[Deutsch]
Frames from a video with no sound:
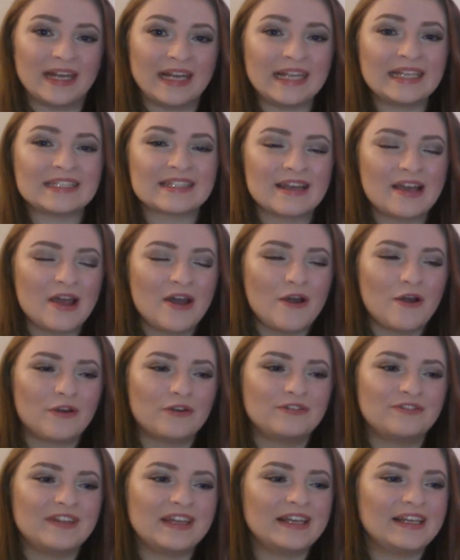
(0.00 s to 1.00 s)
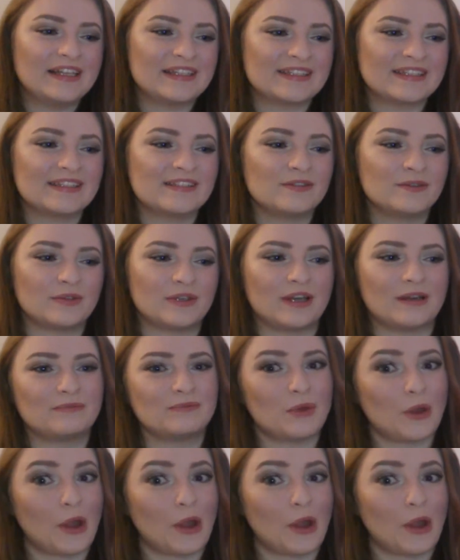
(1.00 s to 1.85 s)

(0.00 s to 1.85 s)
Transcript: verlinkt. Und wir lesen oder